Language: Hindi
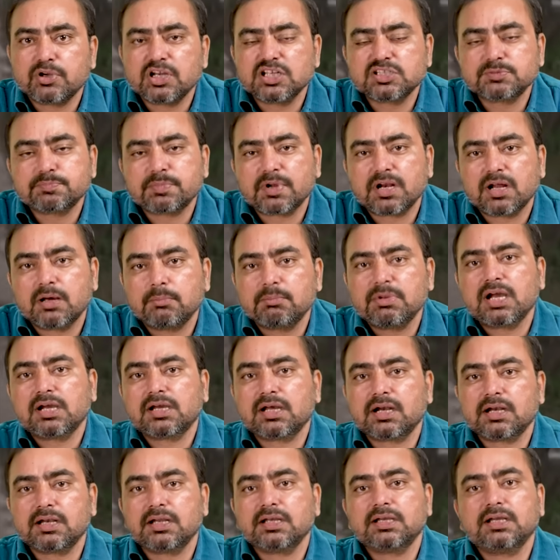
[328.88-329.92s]
पुलिस पर हमला
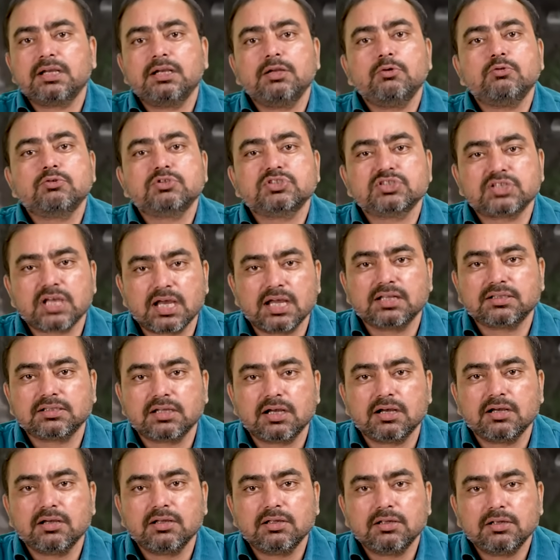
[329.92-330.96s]
करने के लिए उकसाया
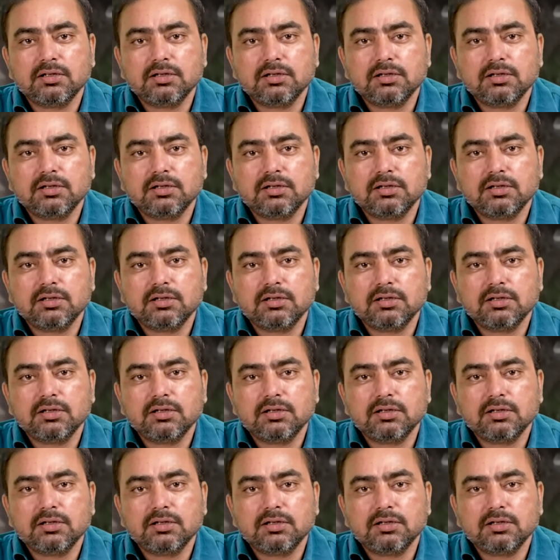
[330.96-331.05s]
था